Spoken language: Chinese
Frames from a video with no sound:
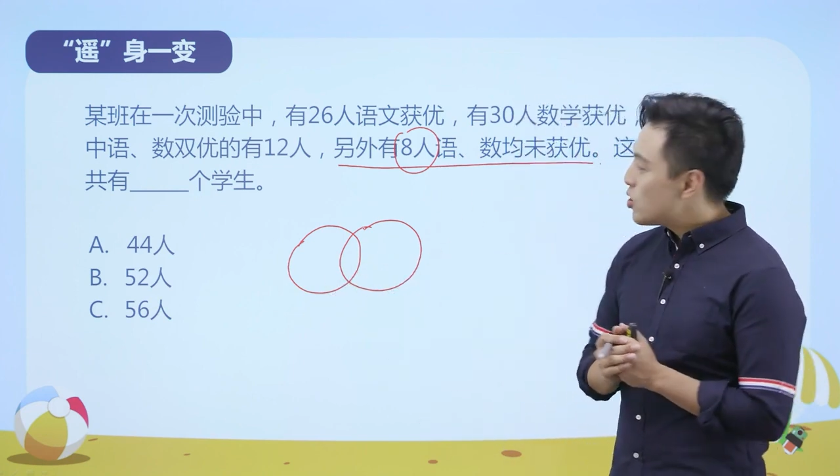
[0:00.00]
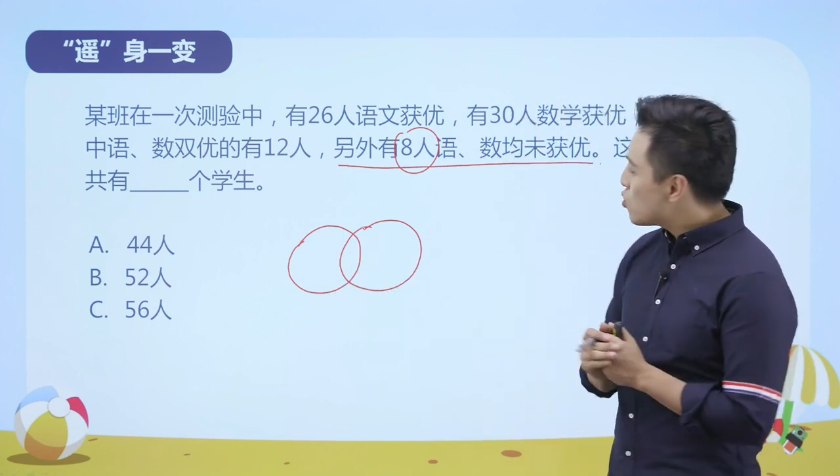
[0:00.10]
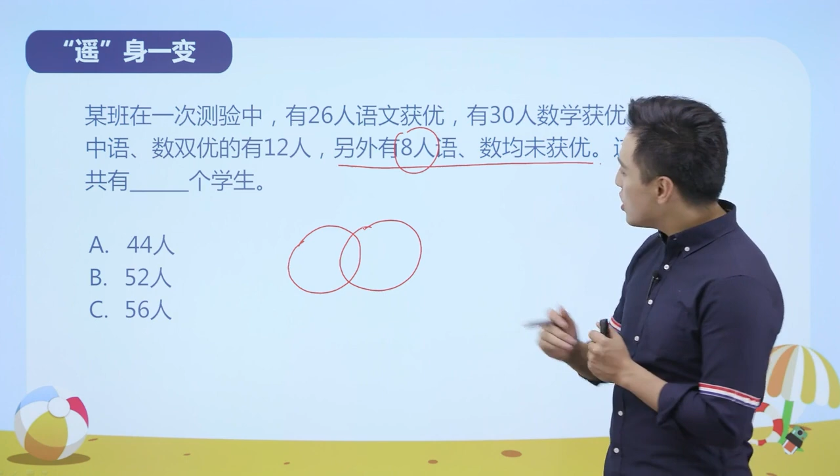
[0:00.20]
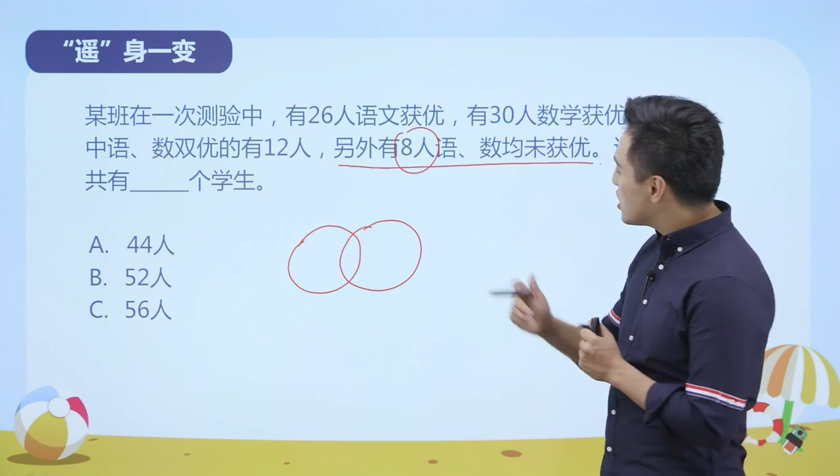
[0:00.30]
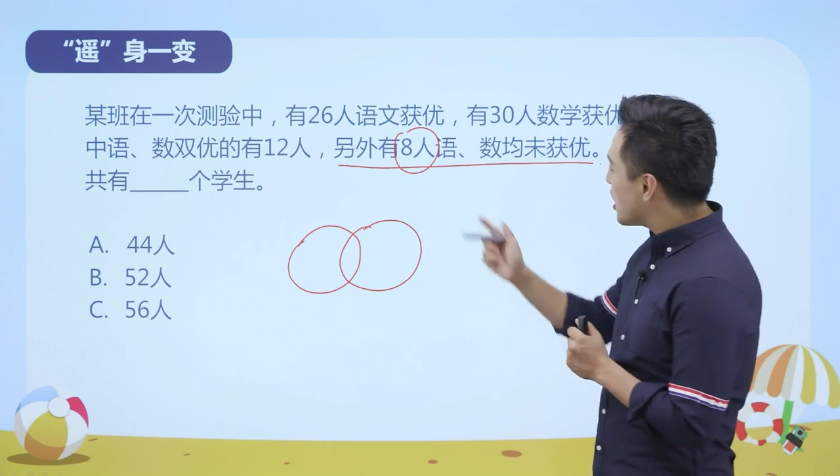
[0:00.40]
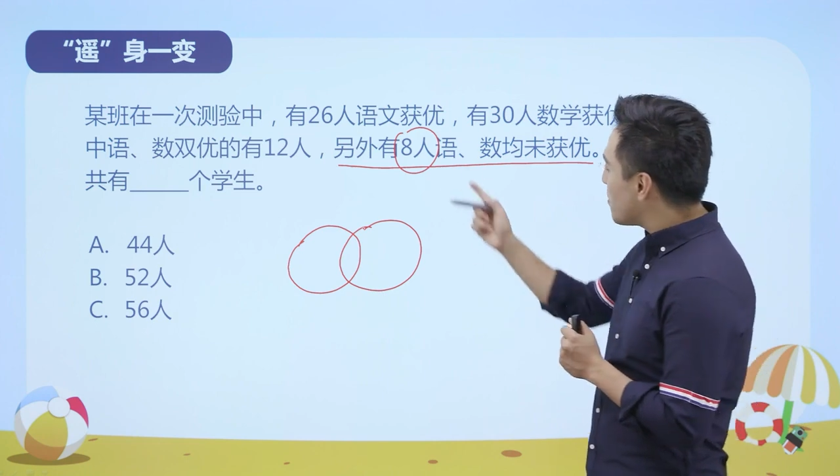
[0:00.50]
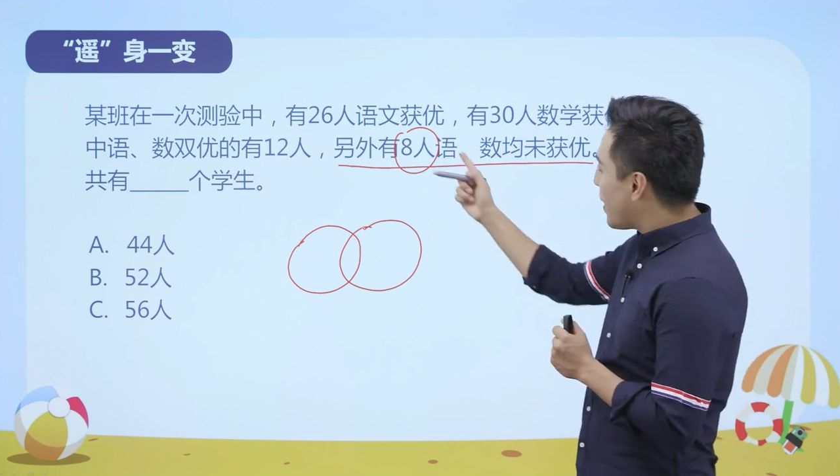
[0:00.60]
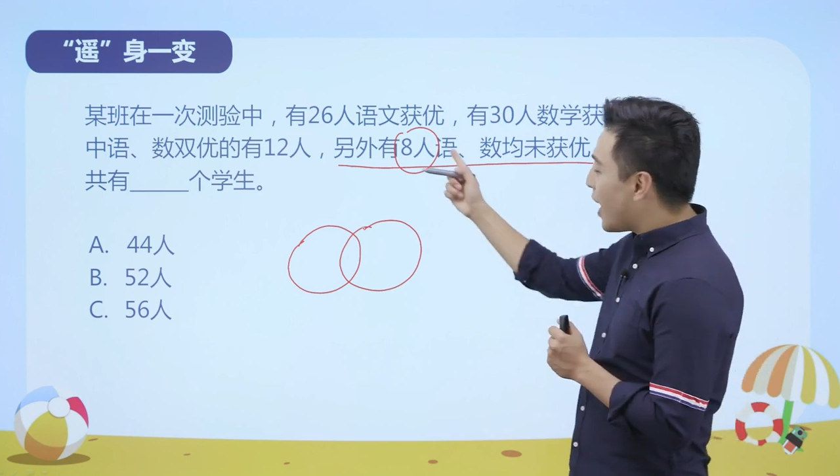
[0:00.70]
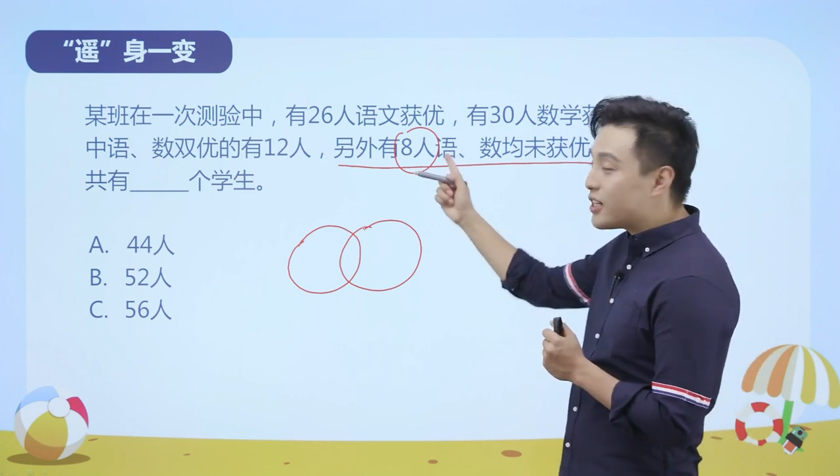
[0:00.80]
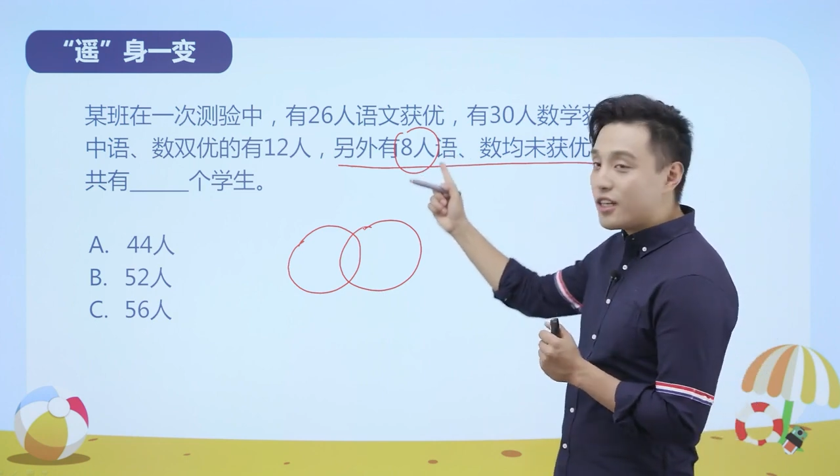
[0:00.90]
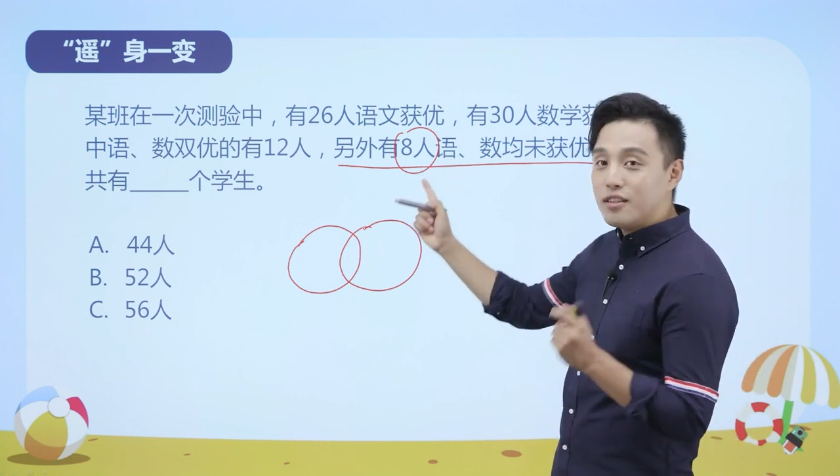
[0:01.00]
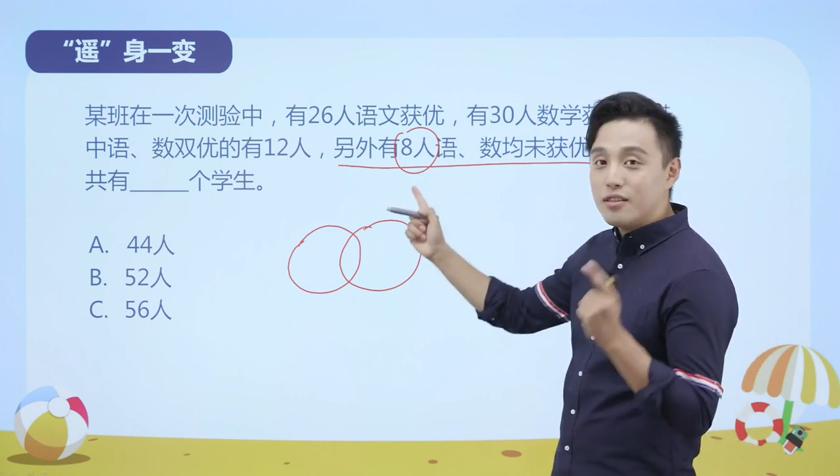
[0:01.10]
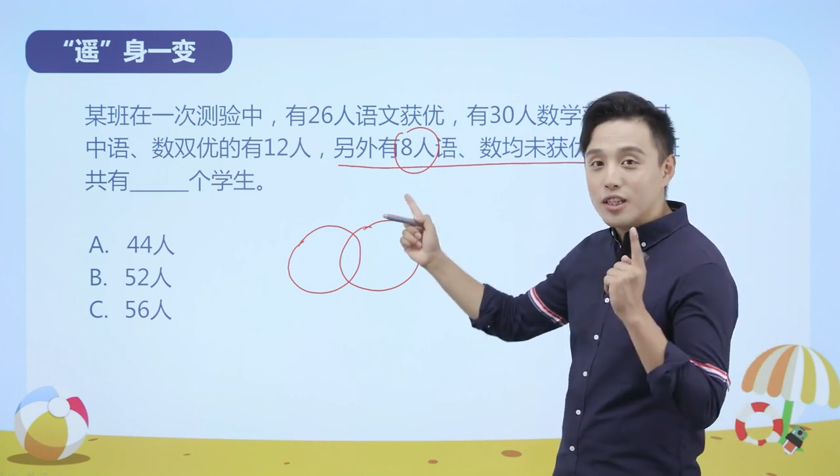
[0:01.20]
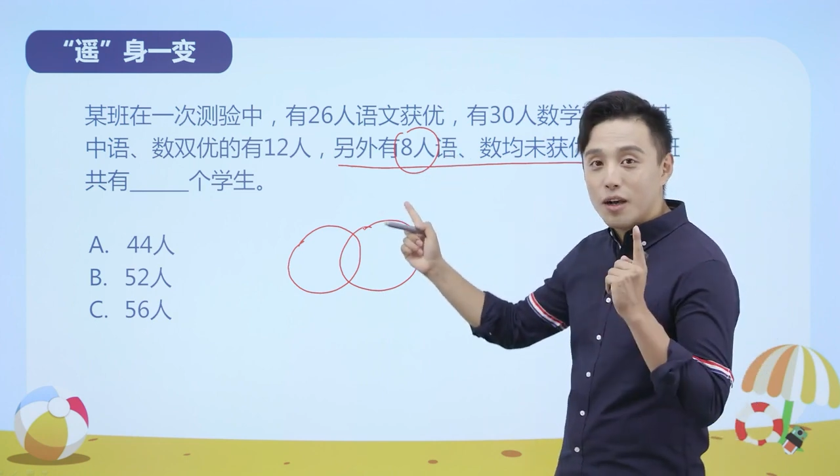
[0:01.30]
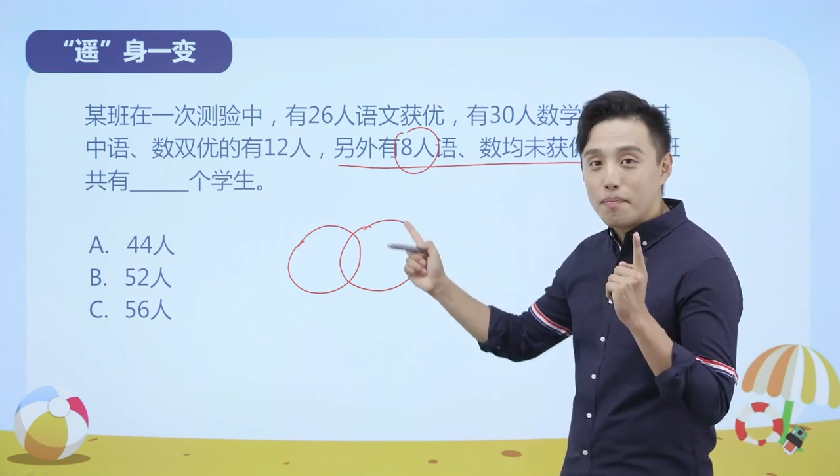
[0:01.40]
所以这个八人，
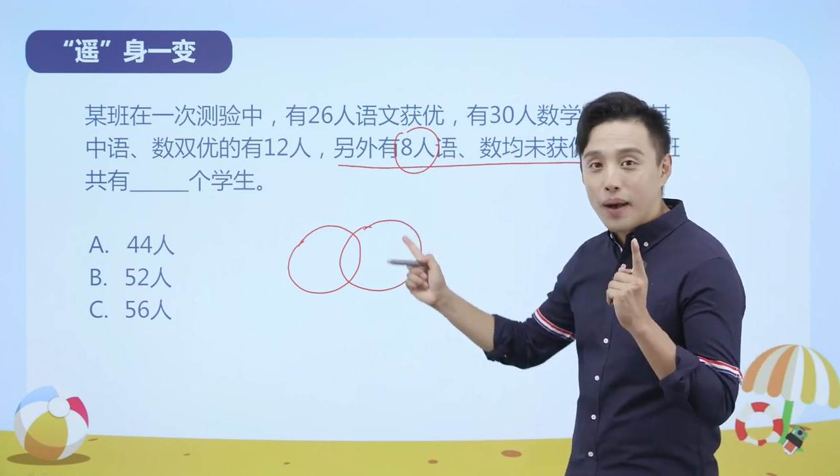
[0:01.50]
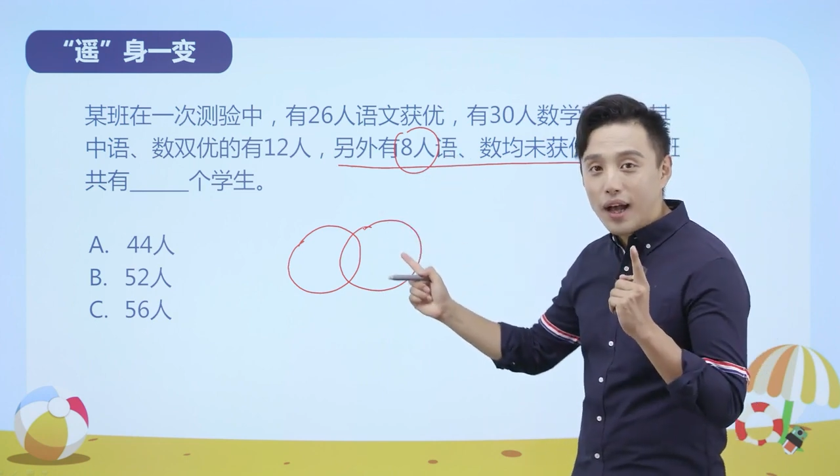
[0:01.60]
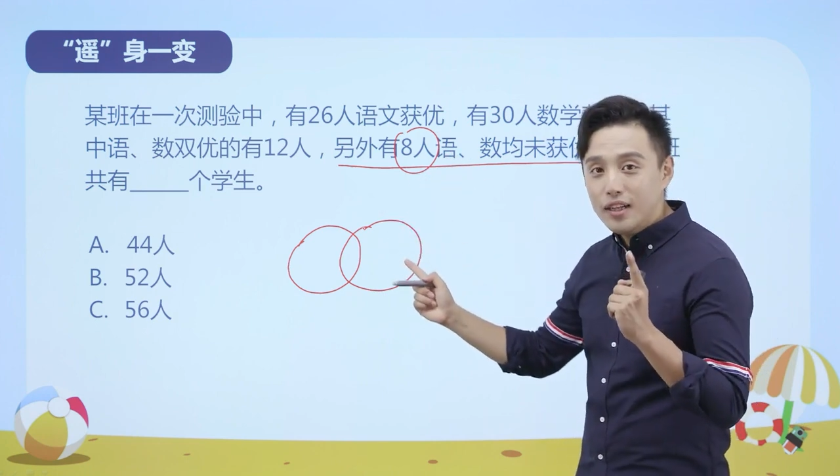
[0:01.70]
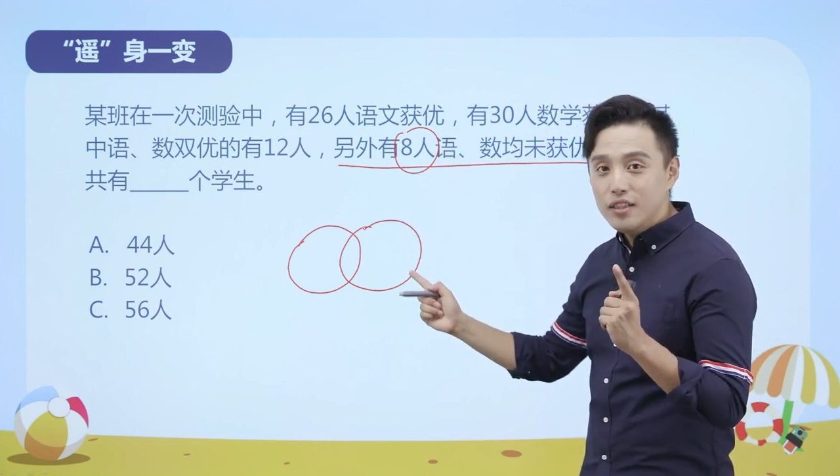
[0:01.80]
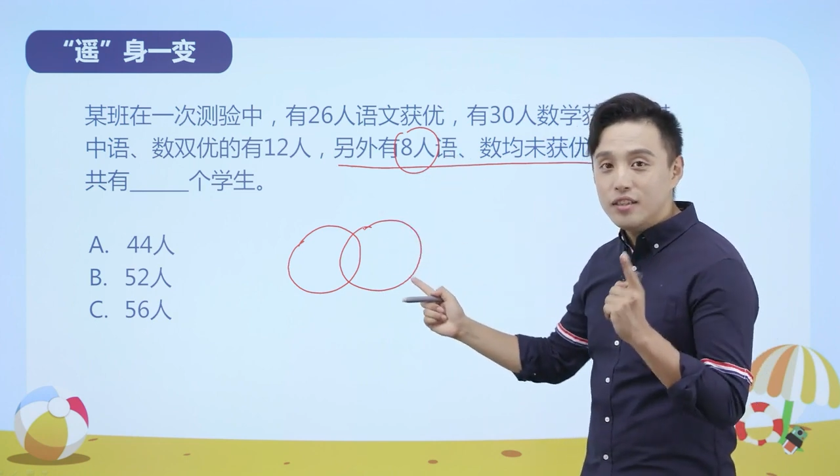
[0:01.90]
这个八，